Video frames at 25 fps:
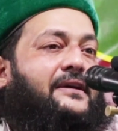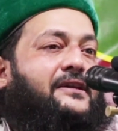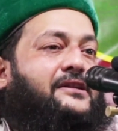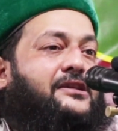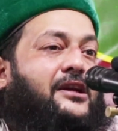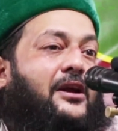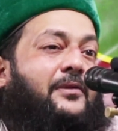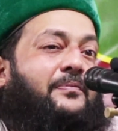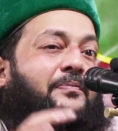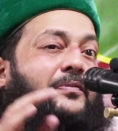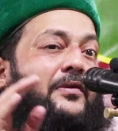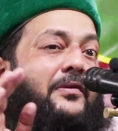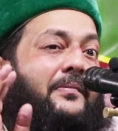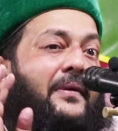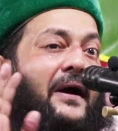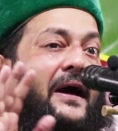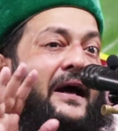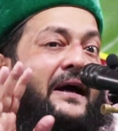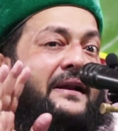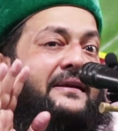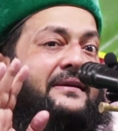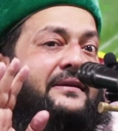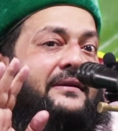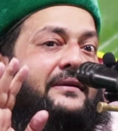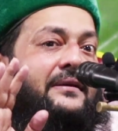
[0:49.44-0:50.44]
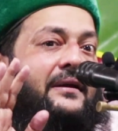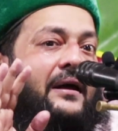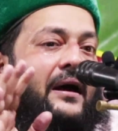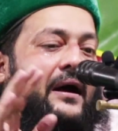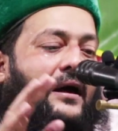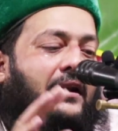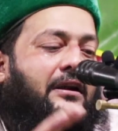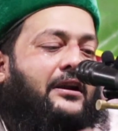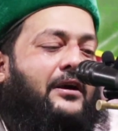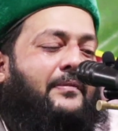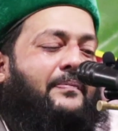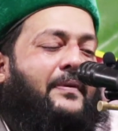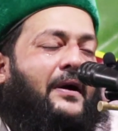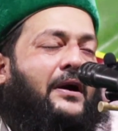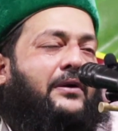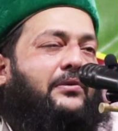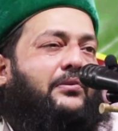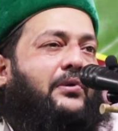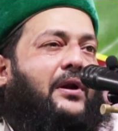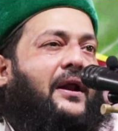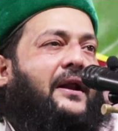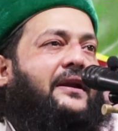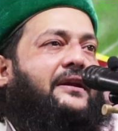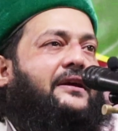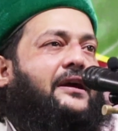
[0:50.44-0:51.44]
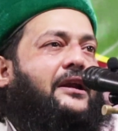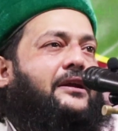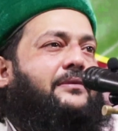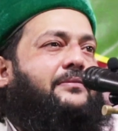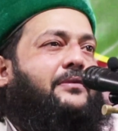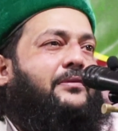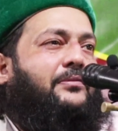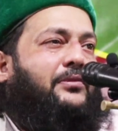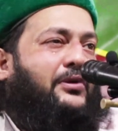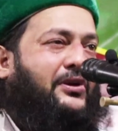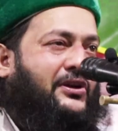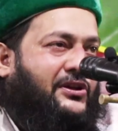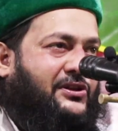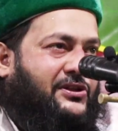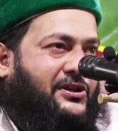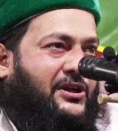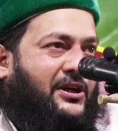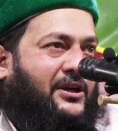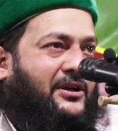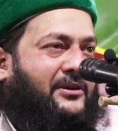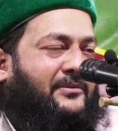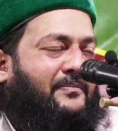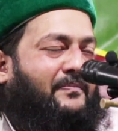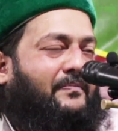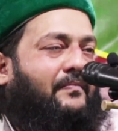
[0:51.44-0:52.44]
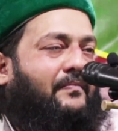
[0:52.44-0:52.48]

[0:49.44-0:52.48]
এটার প্রমাণ আল্লাহ পাক কোরআন কারিমে বলেছেন